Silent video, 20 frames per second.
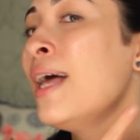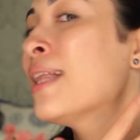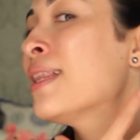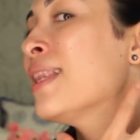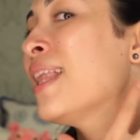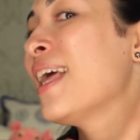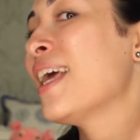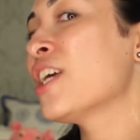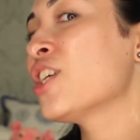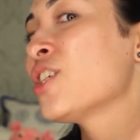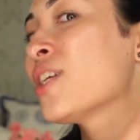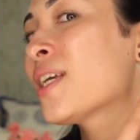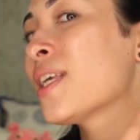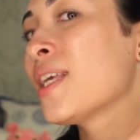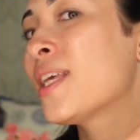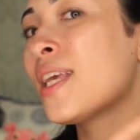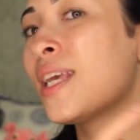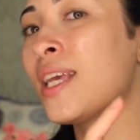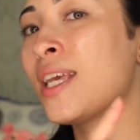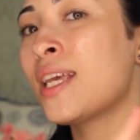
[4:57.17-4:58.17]
Deixa
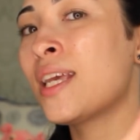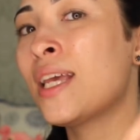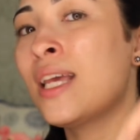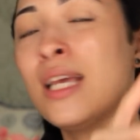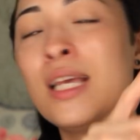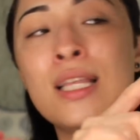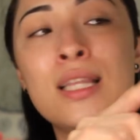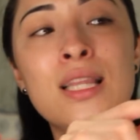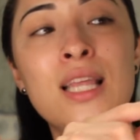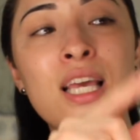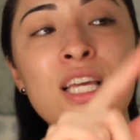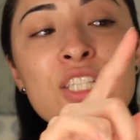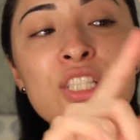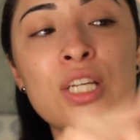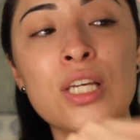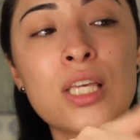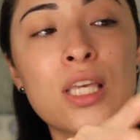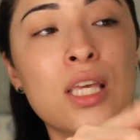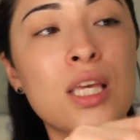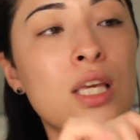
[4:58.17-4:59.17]
aqui,
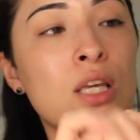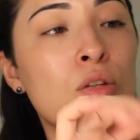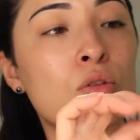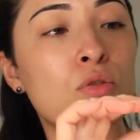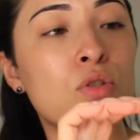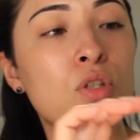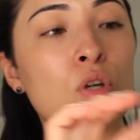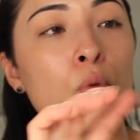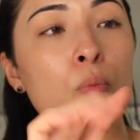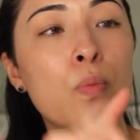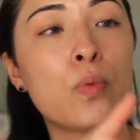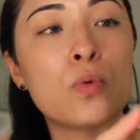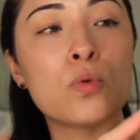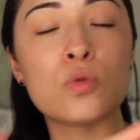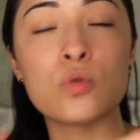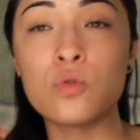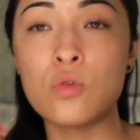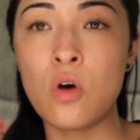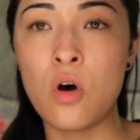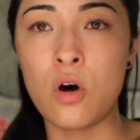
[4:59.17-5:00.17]
deixa aqui no seu
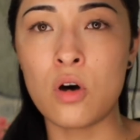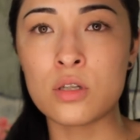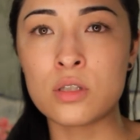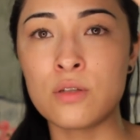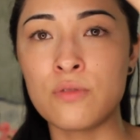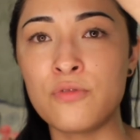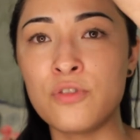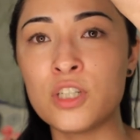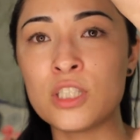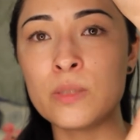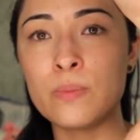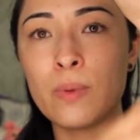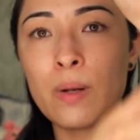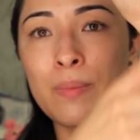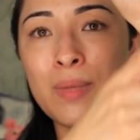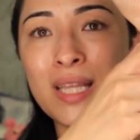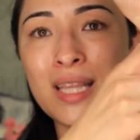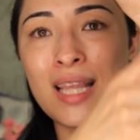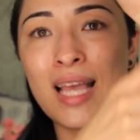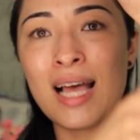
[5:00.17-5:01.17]
pulso. Ó, se fosse pra
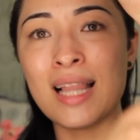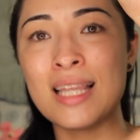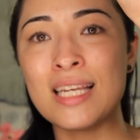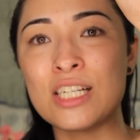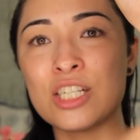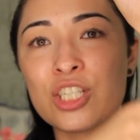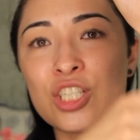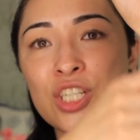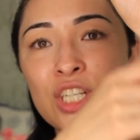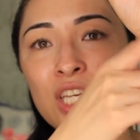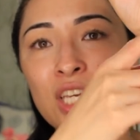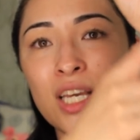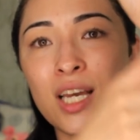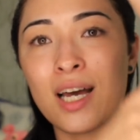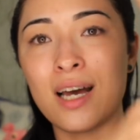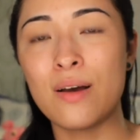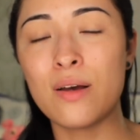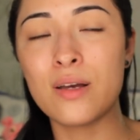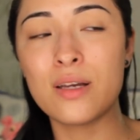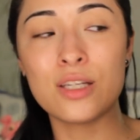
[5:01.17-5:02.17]
mim ter
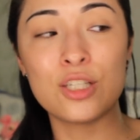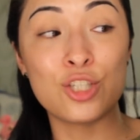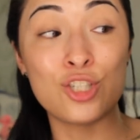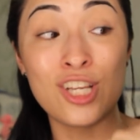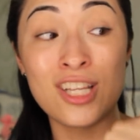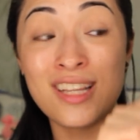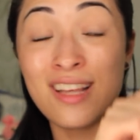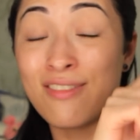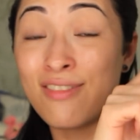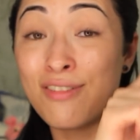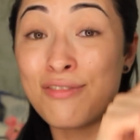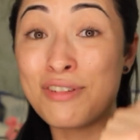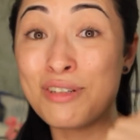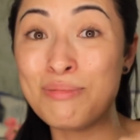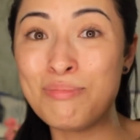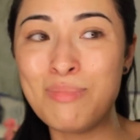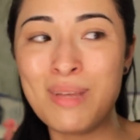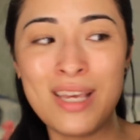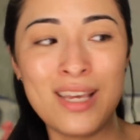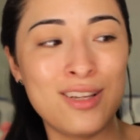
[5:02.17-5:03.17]
alergia, já estava
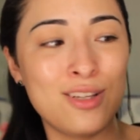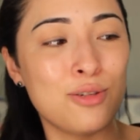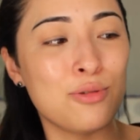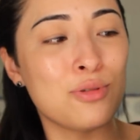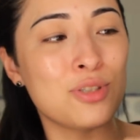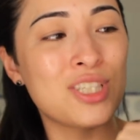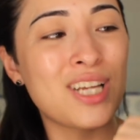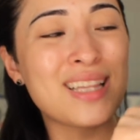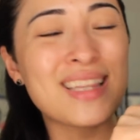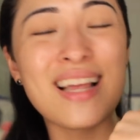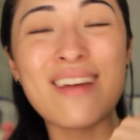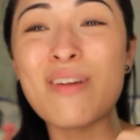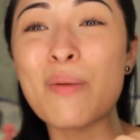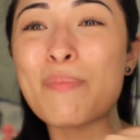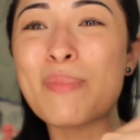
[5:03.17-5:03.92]
vermelho, já estava